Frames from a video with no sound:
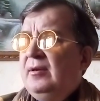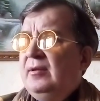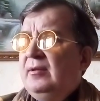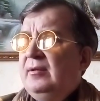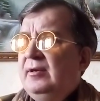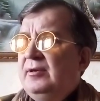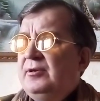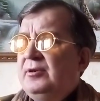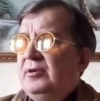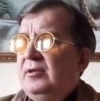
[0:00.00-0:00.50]

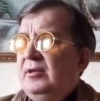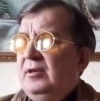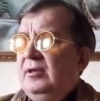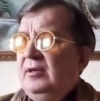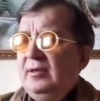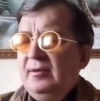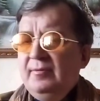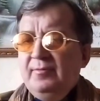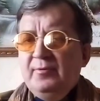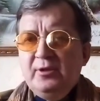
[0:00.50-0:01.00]
значит,
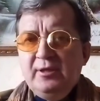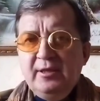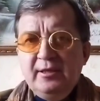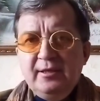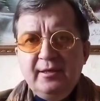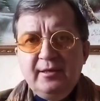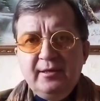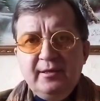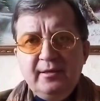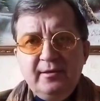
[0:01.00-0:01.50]
и вот
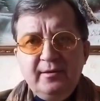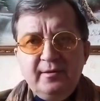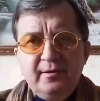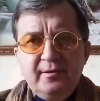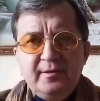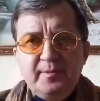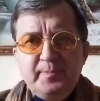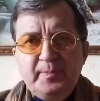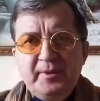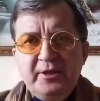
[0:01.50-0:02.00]
эта
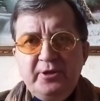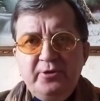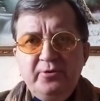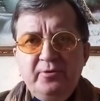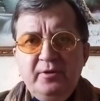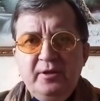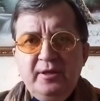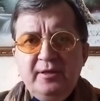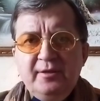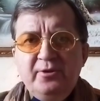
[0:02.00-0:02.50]

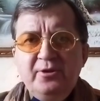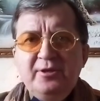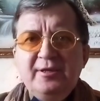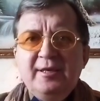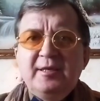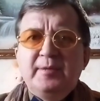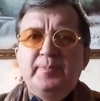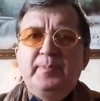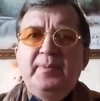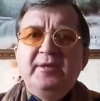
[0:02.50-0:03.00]
сплоченность, то есть
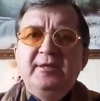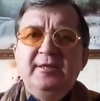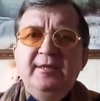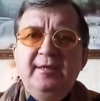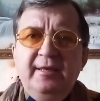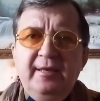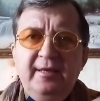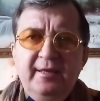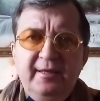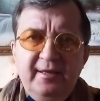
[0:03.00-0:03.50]

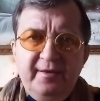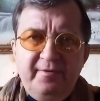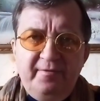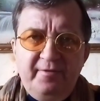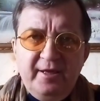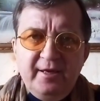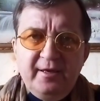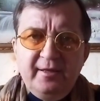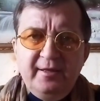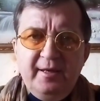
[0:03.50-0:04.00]
распределение
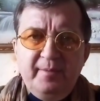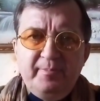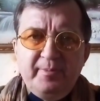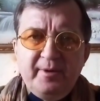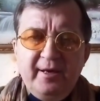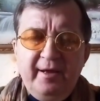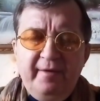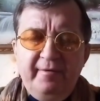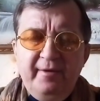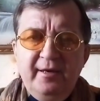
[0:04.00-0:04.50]
верное,
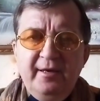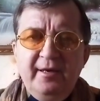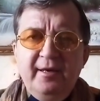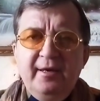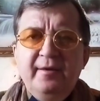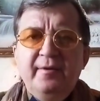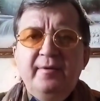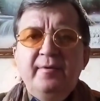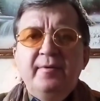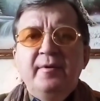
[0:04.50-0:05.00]

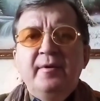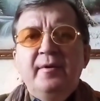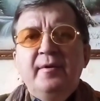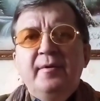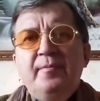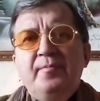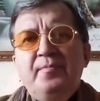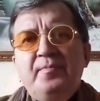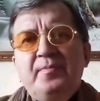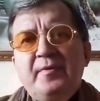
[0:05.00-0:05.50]
правильное
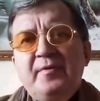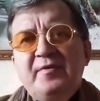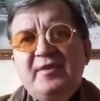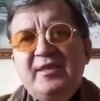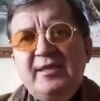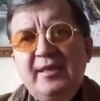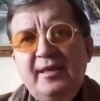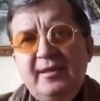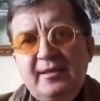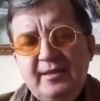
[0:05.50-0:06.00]

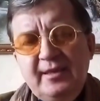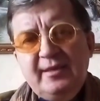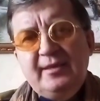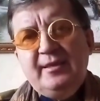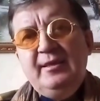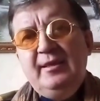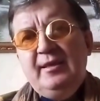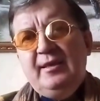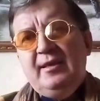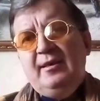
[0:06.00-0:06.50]
всей
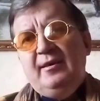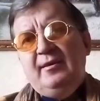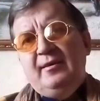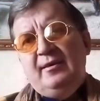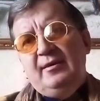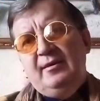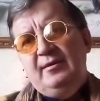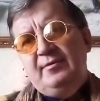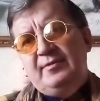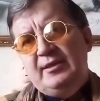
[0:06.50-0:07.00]
техники
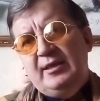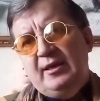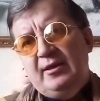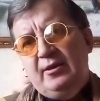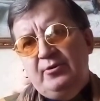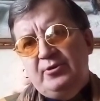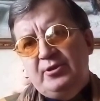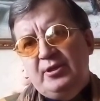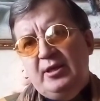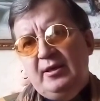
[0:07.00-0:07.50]
и всех
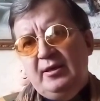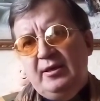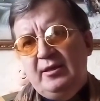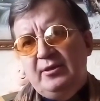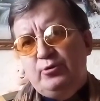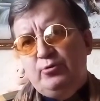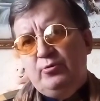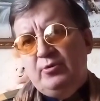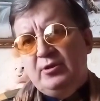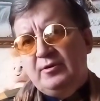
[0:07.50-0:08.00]
людских
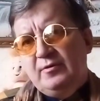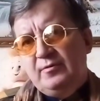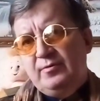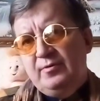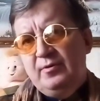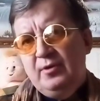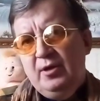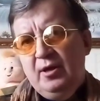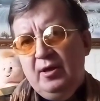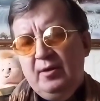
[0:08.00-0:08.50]

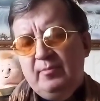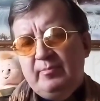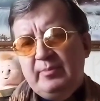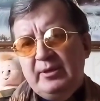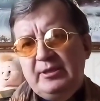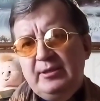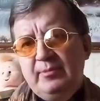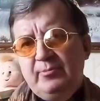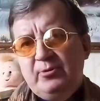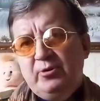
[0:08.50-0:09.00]
ресурсов по
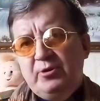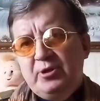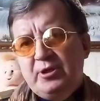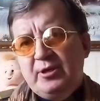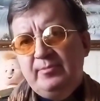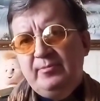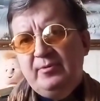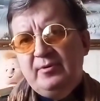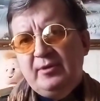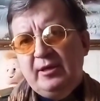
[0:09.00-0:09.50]
тем
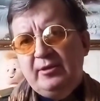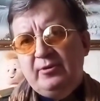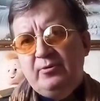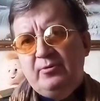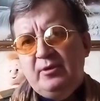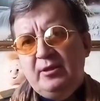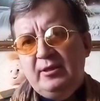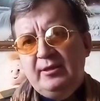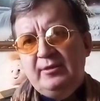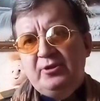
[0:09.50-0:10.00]
точкам,
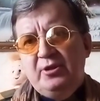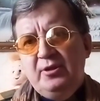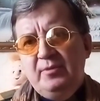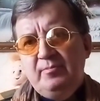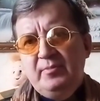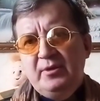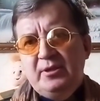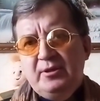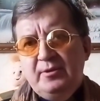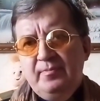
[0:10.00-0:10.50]
которые должны
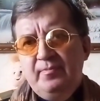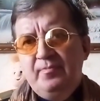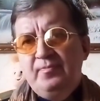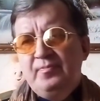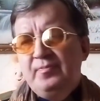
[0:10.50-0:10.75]
быть.